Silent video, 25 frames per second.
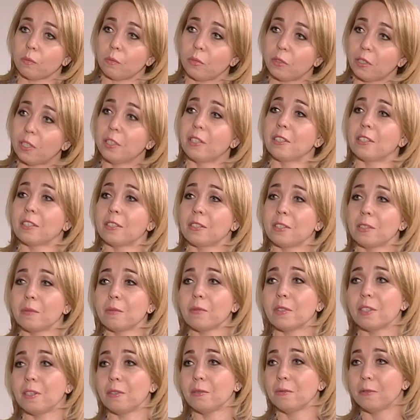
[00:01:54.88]
План на
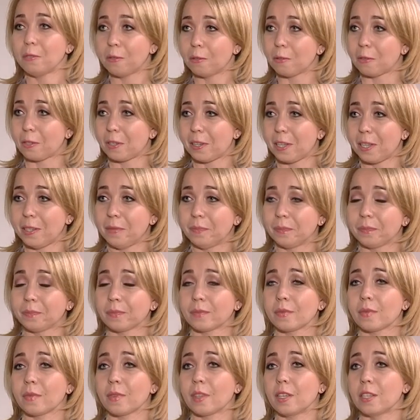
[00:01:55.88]
самом деле высокий.
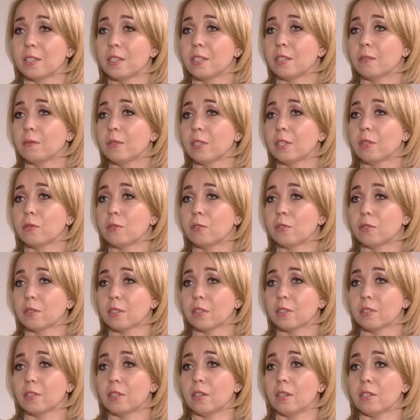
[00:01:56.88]
Основная
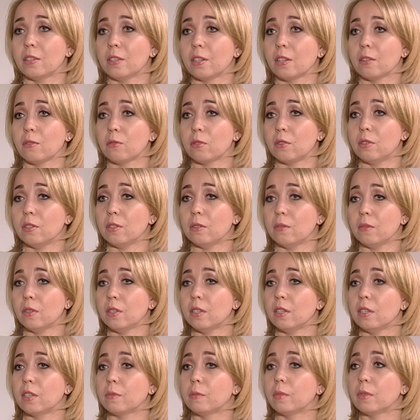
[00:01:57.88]
все-таки цель Союза
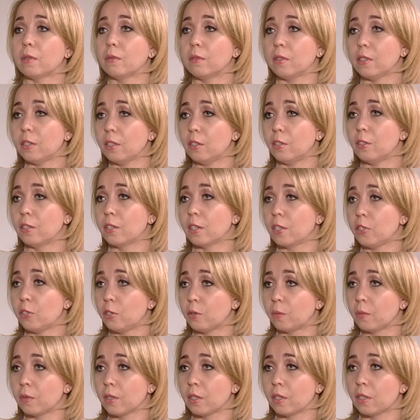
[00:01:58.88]
действительно повысить
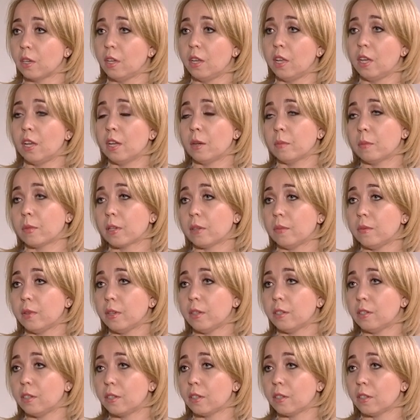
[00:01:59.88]
значимость
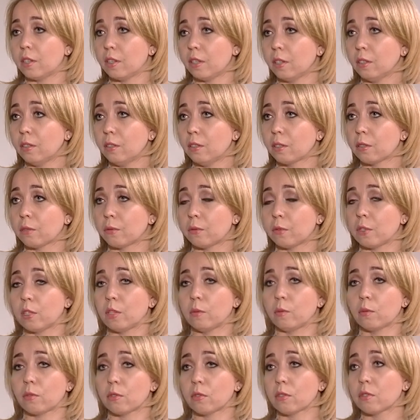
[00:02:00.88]
профессии риэлторов и
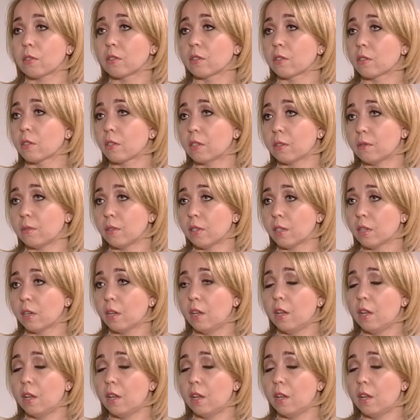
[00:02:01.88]
не просто на словах,